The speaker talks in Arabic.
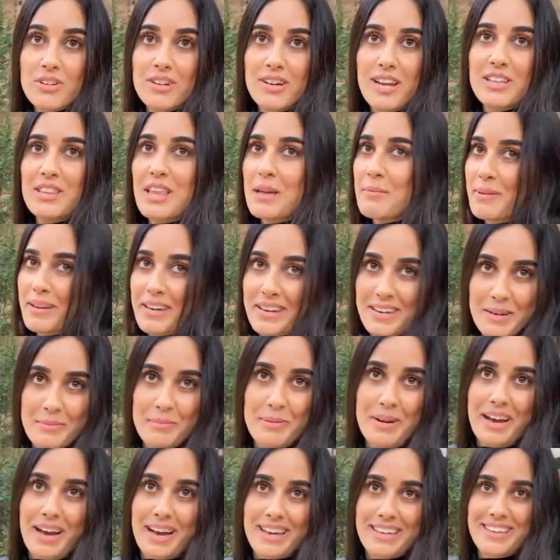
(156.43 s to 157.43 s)
لا تبغي
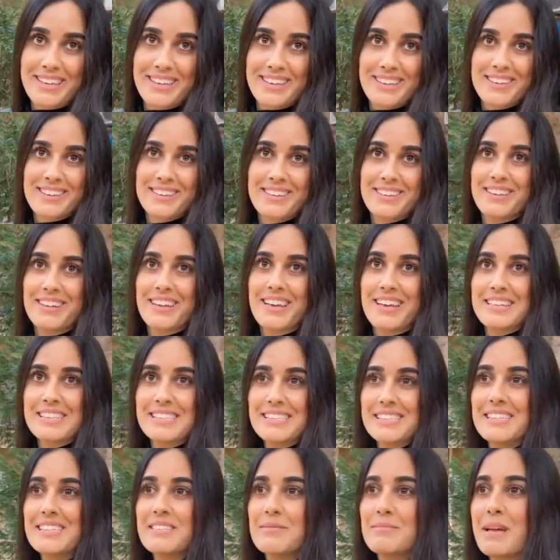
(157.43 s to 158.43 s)
الربح اكيد ال
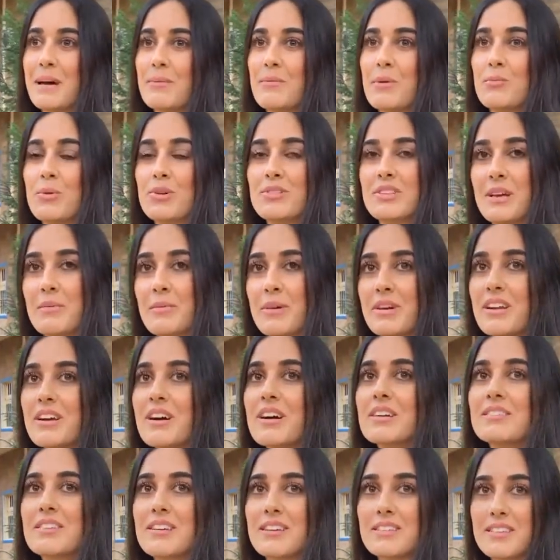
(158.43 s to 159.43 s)
دي اي e بنعمل
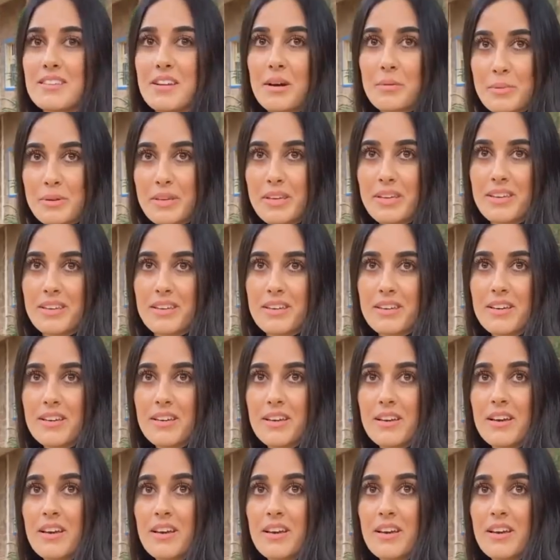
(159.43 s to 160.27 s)
مؤتمرات اغترابيه